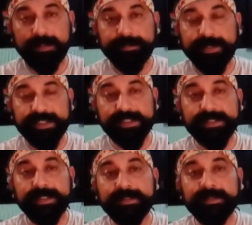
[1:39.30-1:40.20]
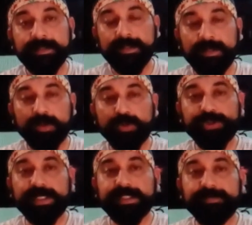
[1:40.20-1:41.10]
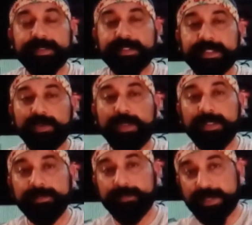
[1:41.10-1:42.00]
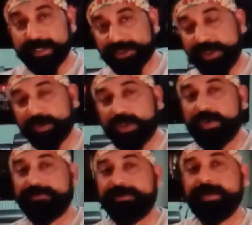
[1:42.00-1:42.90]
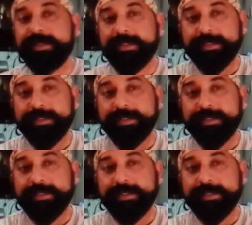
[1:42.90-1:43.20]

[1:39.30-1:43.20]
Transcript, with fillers: अपना राजस्थान और गुजरात कवर करता हुआ महाराष्ट्र होते हुए फिर